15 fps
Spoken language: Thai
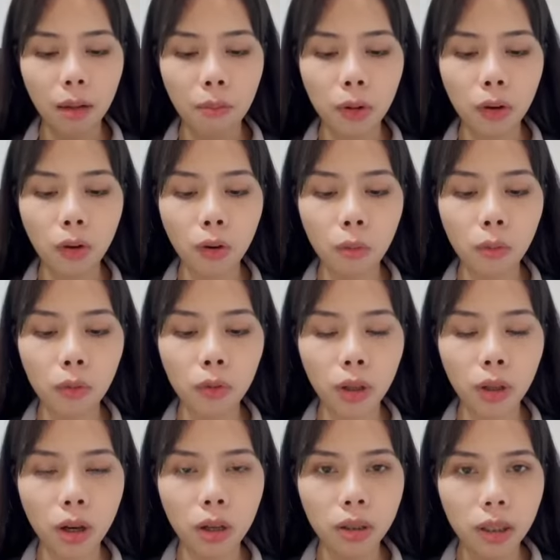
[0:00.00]
ประครบอุ่น
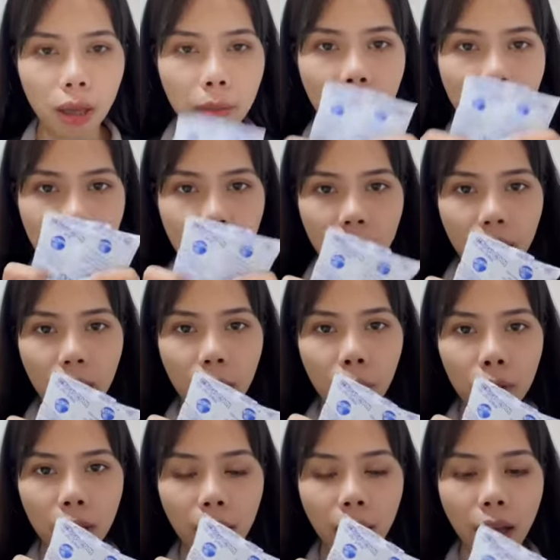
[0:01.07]
ก็ใช้แผ่นเจล
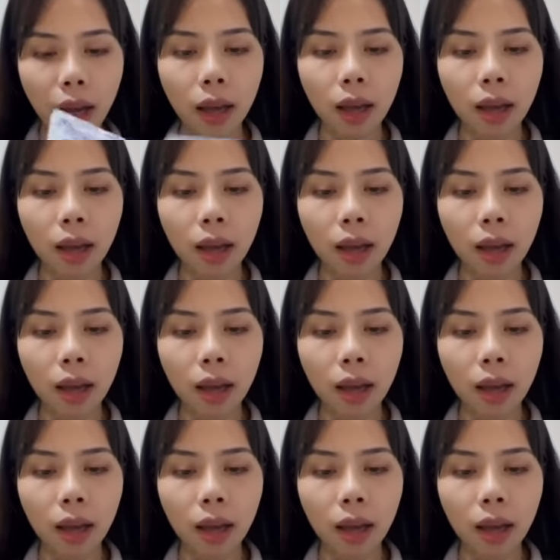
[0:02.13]
นะคะ